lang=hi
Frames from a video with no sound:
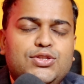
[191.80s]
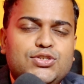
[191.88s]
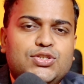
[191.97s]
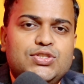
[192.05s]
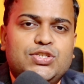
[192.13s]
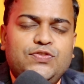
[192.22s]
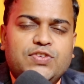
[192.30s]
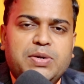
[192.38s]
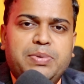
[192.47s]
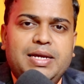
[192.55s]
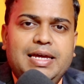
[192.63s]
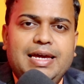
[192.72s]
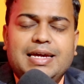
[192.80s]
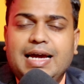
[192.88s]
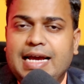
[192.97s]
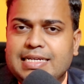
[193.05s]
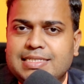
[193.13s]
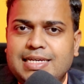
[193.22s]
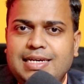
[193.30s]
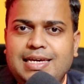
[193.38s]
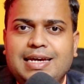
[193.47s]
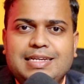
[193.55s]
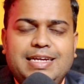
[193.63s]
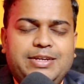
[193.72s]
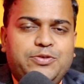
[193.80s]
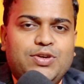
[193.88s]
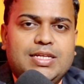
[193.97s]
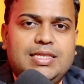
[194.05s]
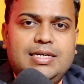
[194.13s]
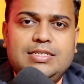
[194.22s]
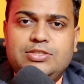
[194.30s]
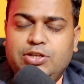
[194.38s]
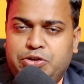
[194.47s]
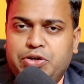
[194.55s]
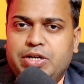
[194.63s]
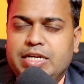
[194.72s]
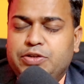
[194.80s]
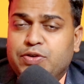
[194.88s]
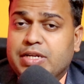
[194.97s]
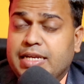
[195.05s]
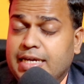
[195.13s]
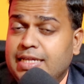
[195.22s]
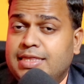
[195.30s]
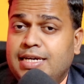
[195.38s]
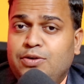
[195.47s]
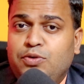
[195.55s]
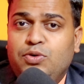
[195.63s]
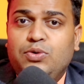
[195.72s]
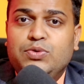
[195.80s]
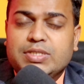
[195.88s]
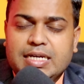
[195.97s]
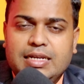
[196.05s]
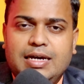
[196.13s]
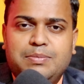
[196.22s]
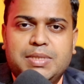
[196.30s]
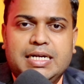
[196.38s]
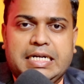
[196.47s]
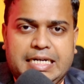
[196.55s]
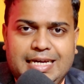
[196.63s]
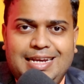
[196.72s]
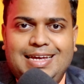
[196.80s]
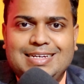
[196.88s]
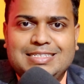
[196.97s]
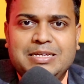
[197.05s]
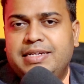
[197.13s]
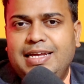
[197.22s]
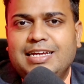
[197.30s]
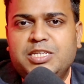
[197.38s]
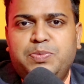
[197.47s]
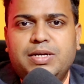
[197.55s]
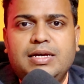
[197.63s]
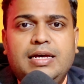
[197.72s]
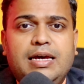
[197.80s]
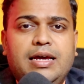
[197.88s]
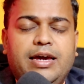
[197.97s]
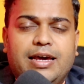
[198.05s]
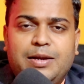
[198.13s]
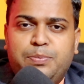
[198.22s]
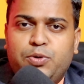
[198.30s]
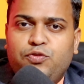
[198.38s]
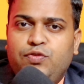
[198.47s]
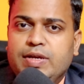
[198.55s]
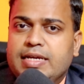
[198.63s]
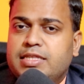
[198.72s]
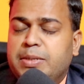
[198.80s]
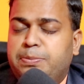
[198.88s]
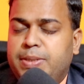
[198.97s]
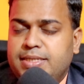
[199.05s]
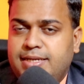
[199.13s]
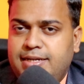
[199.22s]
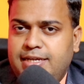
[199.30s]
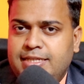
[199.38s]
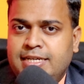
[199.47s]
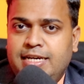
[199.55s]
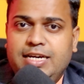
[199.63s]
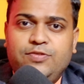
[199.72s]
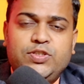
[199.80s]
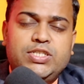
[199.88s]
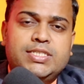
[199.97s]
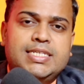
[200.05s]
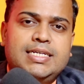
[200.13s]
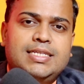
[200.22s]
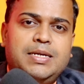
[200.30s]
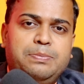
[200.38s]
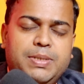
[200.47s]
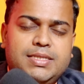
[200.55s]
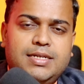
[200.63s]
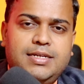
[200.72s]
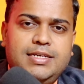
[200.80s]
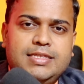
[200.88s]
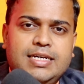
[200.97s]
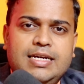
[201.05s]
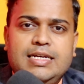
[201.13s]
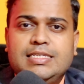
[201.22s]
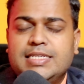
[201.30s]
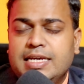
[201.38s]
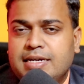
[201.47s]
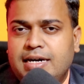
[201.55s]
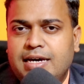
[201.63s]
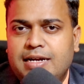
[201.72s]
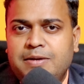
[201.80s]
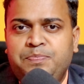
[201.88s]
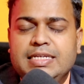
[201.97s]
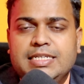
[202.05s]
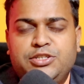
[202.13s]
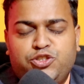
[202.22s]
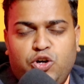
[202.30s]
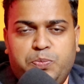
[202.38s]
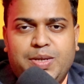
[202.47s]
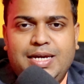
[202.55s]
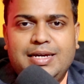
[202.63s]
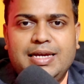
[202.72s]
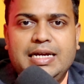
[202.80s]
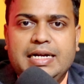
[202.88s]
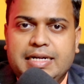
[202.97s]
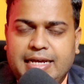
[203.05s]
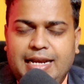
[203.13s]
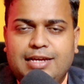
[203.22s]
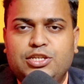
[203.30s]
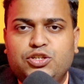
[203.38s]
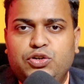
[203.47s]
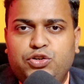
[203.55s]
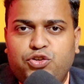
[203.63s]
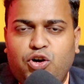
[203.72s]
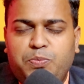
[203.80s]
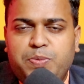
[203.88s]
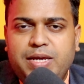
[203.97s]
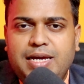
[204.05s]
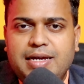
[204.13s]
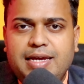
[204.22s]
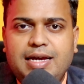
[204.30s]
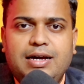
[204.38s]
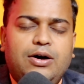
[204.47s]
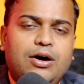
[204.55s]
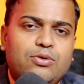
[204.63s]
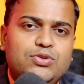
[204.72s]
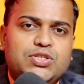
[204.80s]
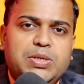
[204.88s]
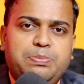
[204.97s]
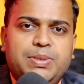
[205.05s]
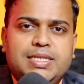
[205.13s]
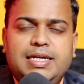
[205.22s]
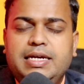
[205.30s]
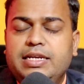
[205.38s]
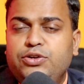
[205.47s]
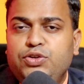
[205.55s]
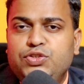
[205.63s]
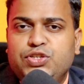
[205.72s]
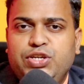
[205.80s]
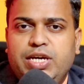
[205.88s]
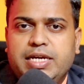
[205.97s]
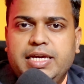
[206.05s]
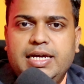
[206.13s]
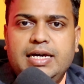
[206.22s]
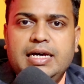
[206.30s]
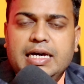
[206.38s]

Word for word: दोस्तों स्विफ्ट का पहले एक ऐसा ही एक नेटवर्क था सिक्योर नेटवर्क नहीं था वो उसका नाम था टेलेक्स टेलेक्स पर एयर प्रूफिंग इतना बेहतर नहीं था एफिशिएंसी इतना बेहतर नहीं था इसके कारण इसे ड्रॉप किया गया टेलेक्स को ड्रॉप किया गया और उसके बदले इंट्रोड्यूस किया गया